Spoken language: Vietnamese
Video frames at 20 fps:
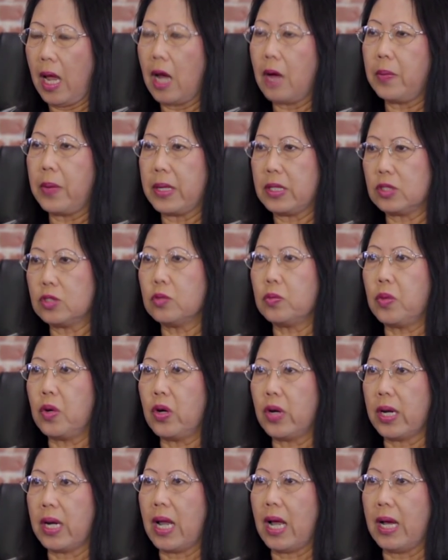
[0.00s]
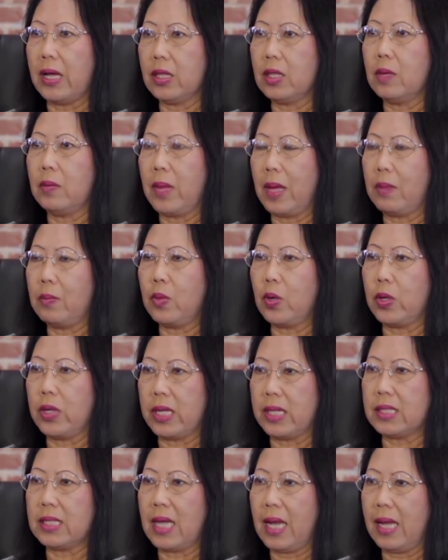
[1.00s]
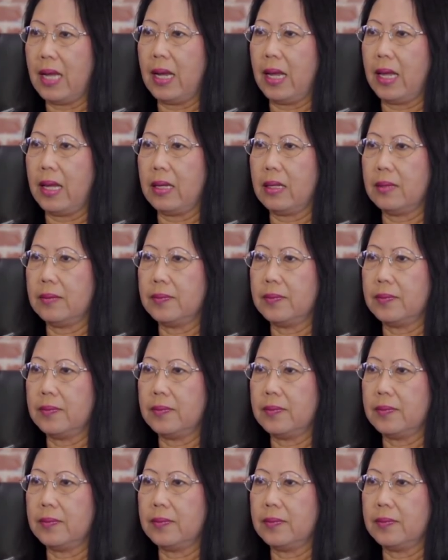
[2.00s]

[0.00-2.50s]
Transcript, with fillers: Samian bị ép buộc đi di chuyển từ